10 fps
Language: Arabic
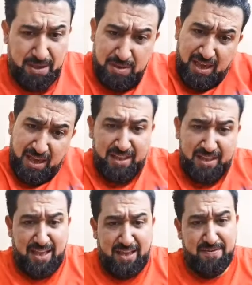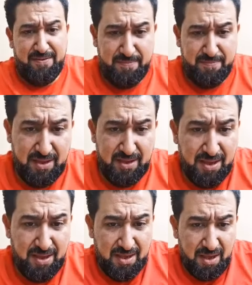ما يعجبك يا اخي اطلع
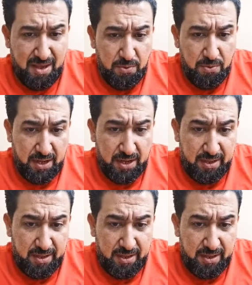كمول